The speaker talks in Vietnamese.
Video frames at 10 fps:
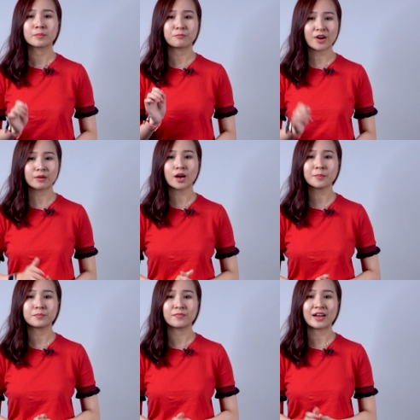Prarop
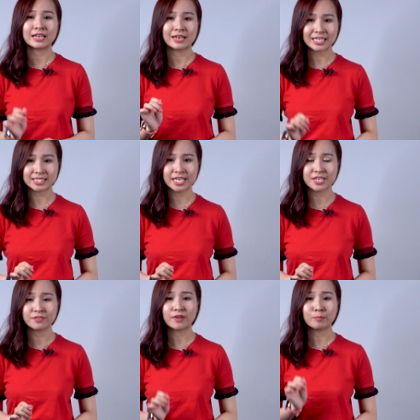và
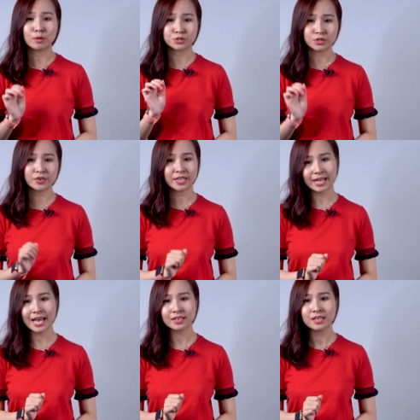Lazi và một số nơi khác.